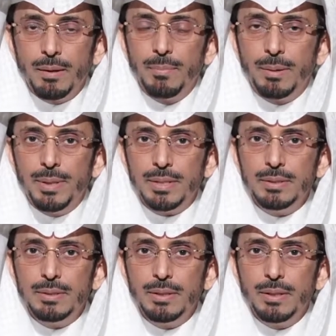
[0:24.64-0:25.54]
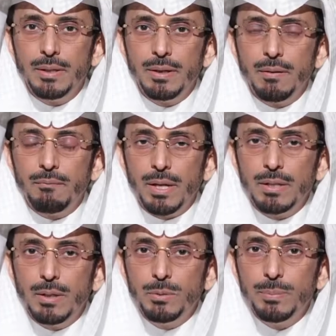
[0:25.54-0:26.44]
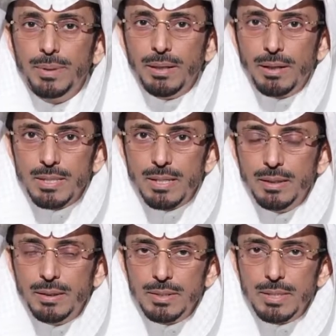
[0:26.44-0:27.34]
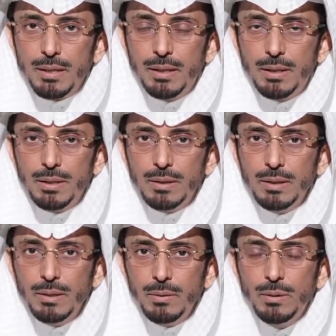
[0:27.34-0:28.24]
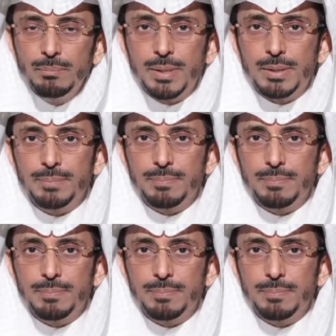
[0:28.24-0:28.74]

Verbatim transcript: أما بعد فإنه من خصائص هذه الأمة